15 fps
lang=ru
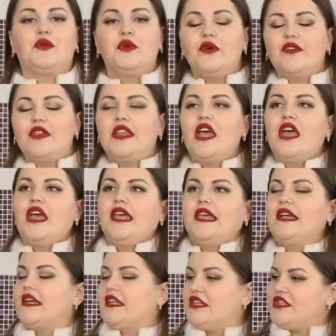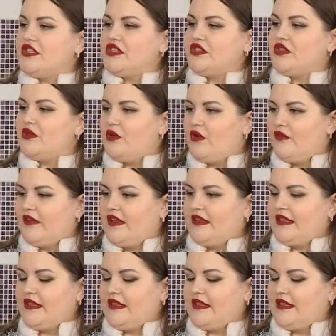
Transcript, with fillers: бревен, и, конечно же, новые,